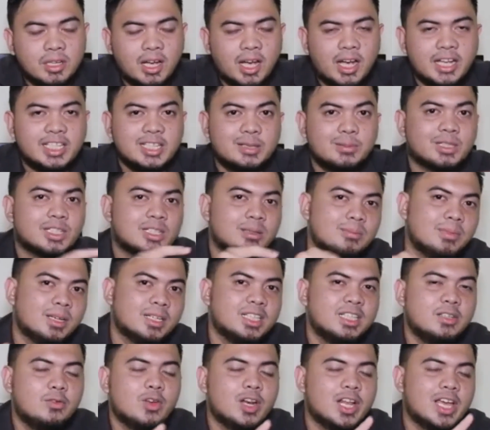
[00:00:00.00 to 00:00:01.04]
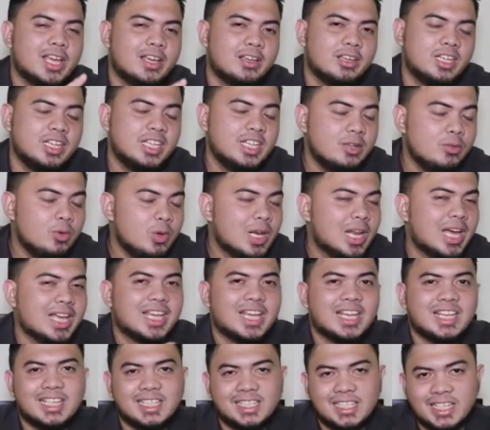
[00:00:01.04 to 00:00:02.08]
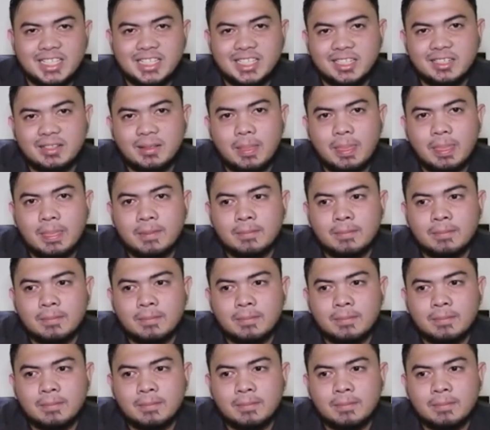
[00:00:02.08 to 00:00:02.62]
hanya berkembang di wilayah di wilayahnya saja.